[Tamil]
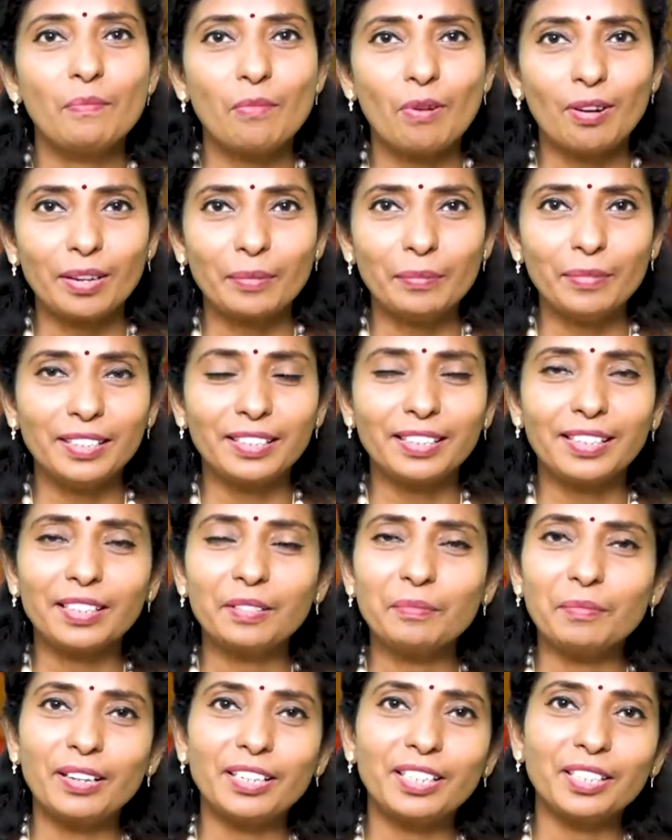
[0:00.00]
பாடி பில்டர்
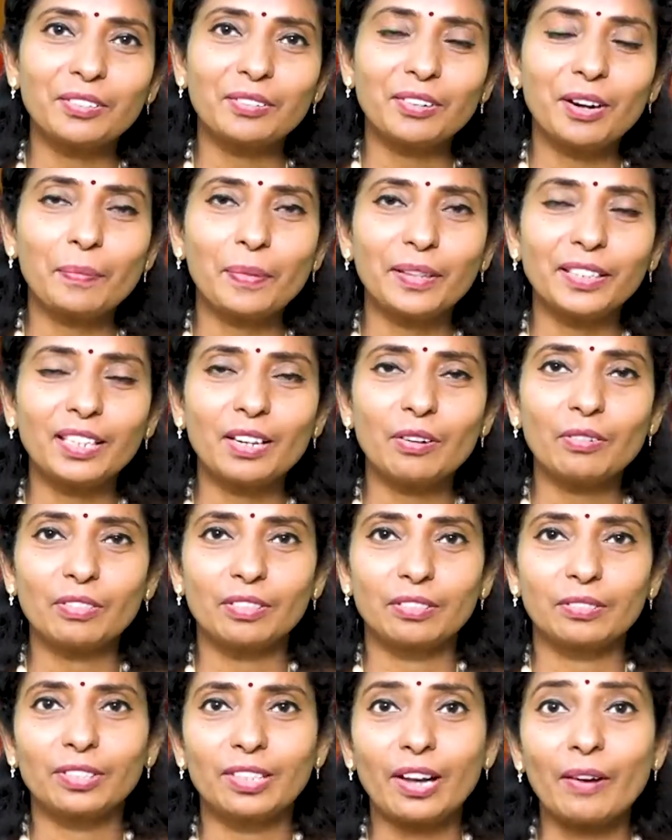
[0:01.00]
இது மாதிரி இருக்கவங்களாம் பார்த்திங்கன்னா
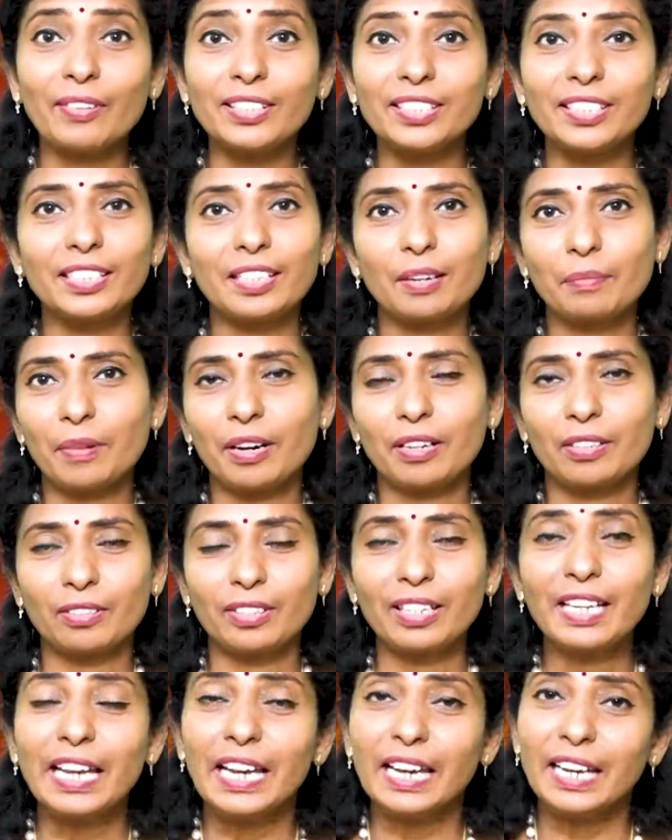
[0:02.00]
அவங்க ஒரு கவர்ச்சிகரமாக
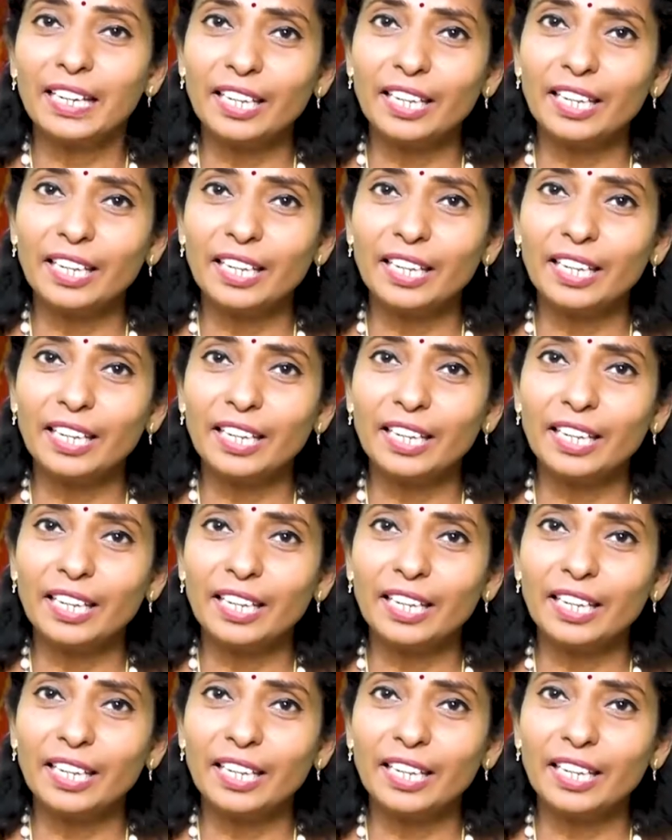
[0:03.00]
இருக்கும்